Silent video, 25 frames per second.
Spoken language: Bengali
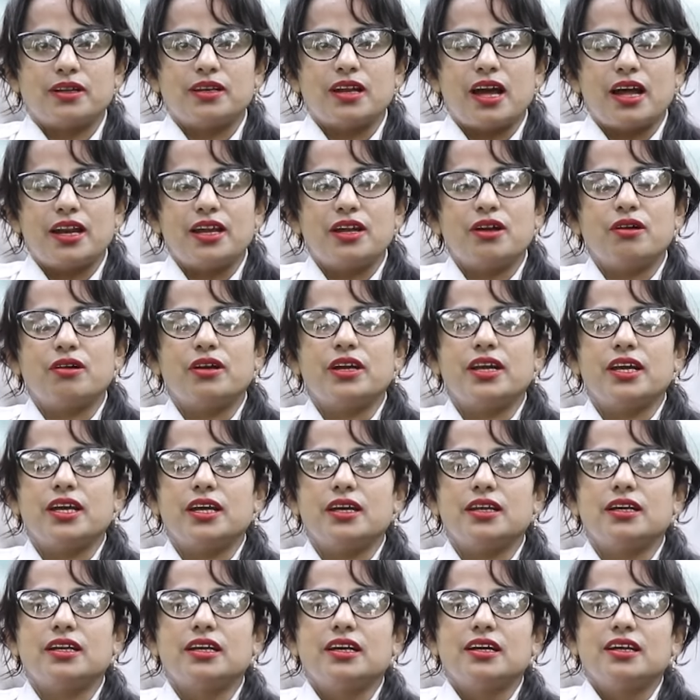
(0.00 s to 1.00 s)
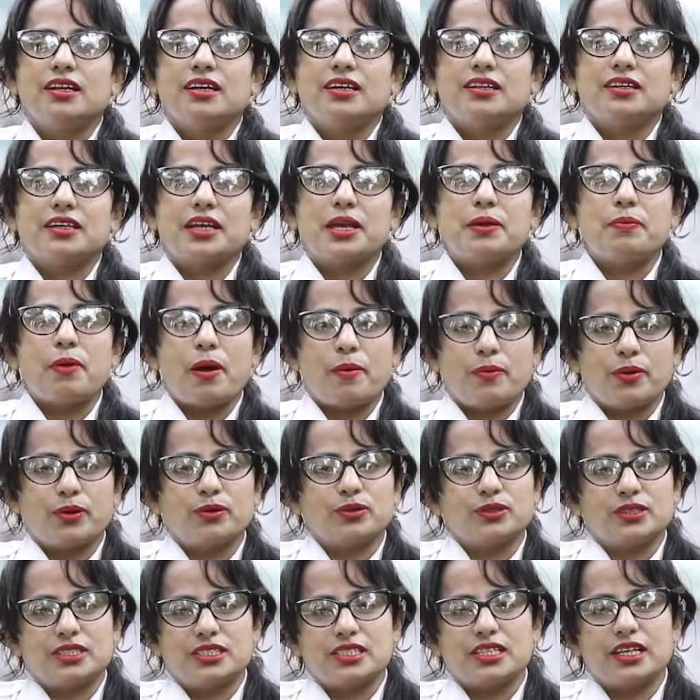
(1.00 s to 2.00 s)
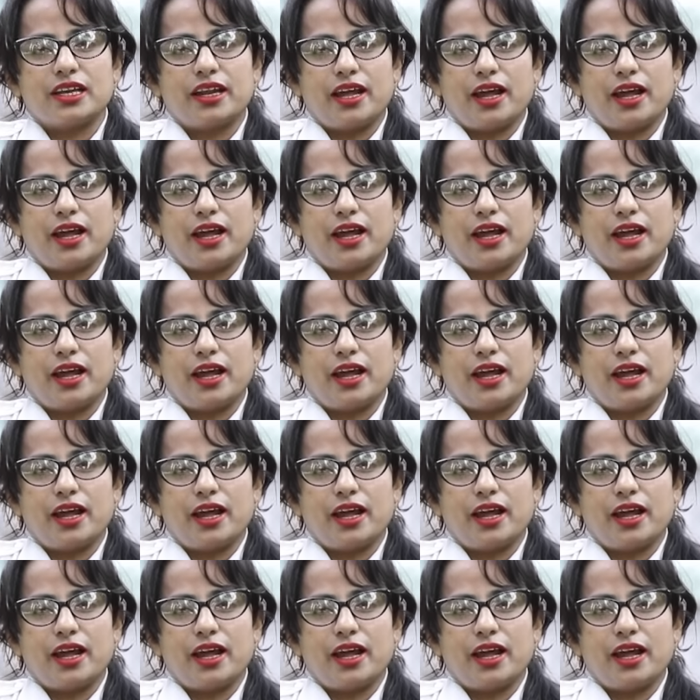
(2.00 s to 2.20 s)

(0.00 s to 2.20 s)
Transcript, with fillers: নারী হয়ে কিভাবে করতেছেন